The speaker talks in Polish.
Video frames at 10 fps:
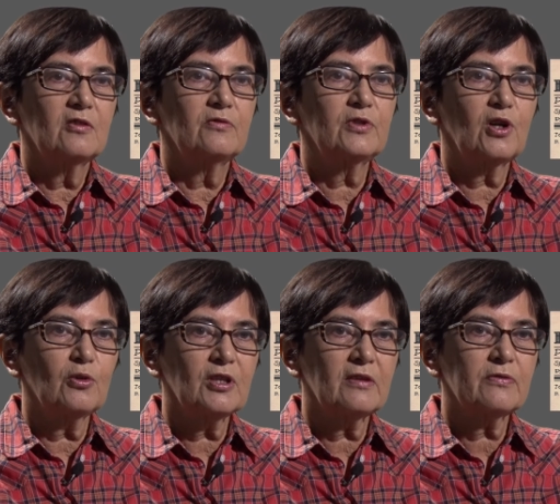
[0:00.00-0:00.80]

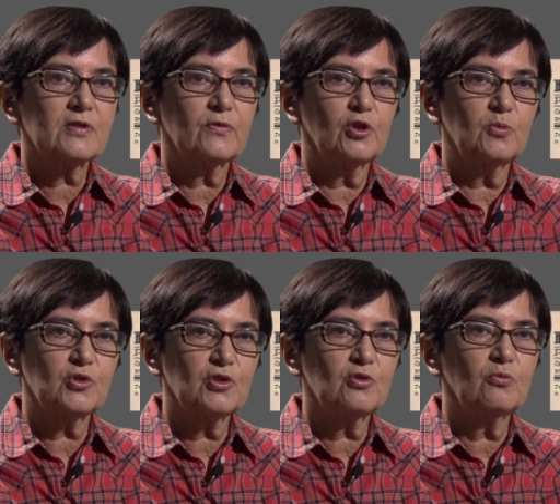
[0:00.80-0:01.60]
Wykona w swoim
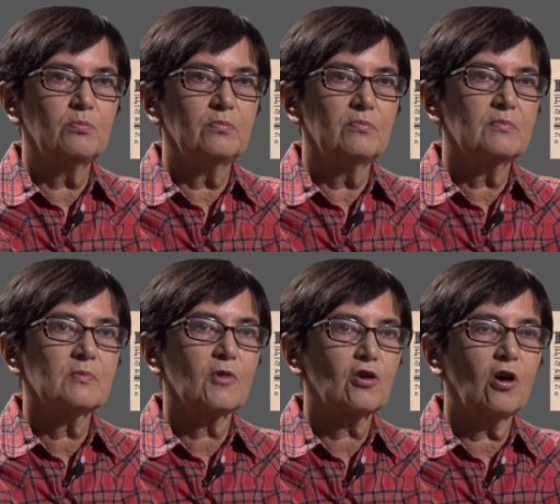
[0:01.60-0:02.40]
życiu
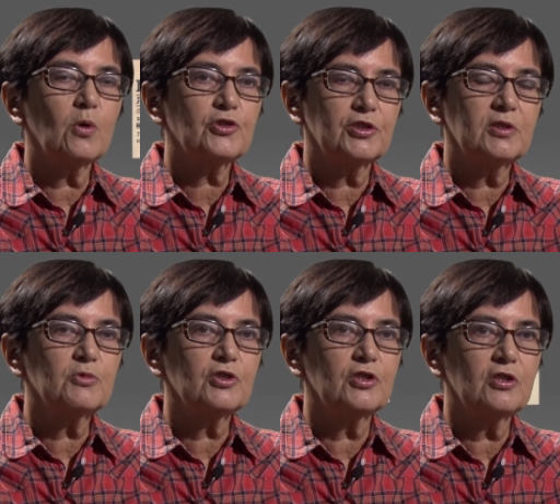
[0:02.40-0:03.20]
około
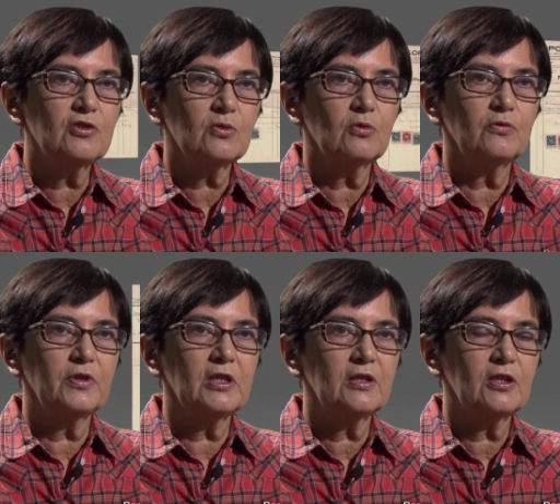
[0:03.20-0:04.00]
70
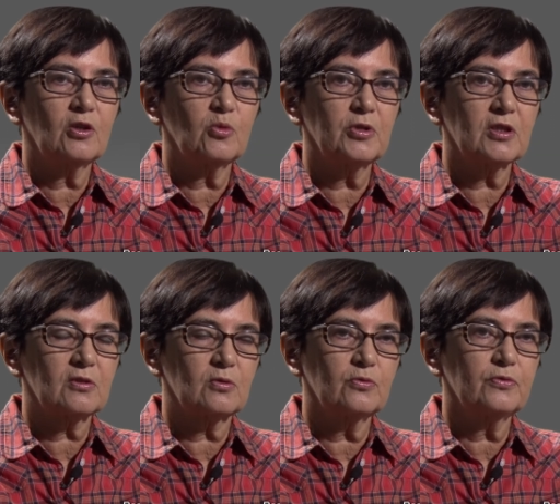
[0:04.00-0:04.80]
wielkich
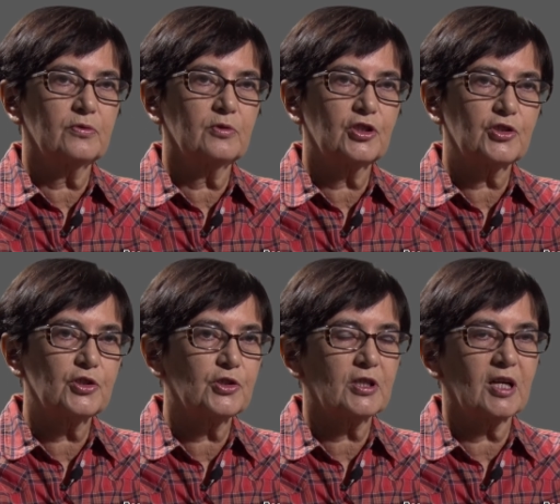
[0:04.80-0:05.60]
obiektów,
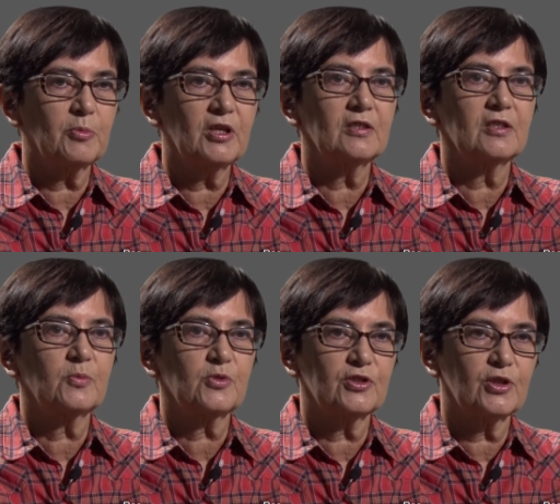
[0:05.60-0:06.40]
krzyży
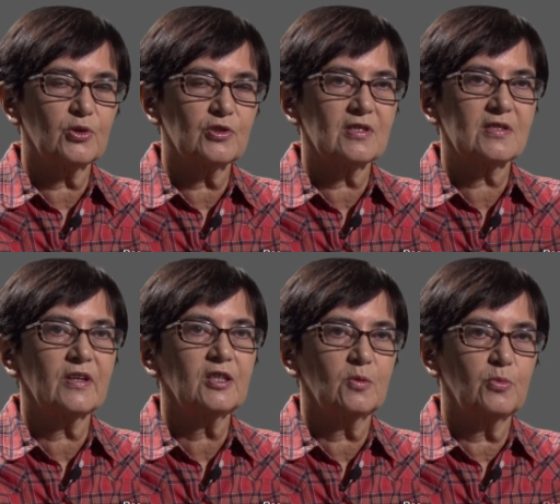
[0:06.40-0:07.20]
kamiennych przydrożnych,
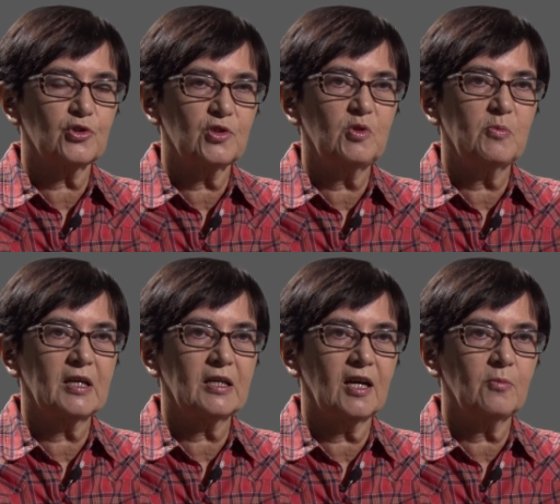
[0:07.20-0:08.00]
zwanych Bożymi
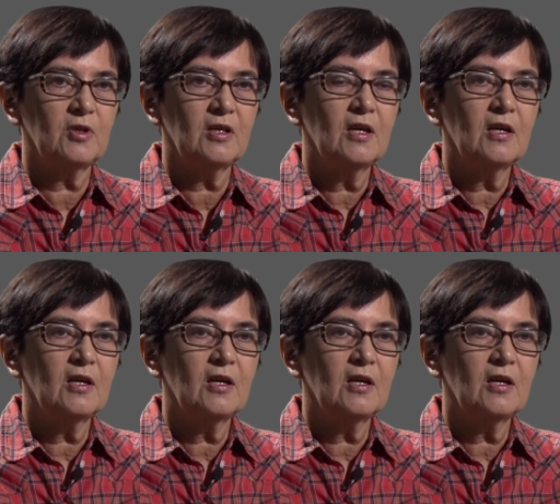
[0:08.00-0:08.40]
Mękami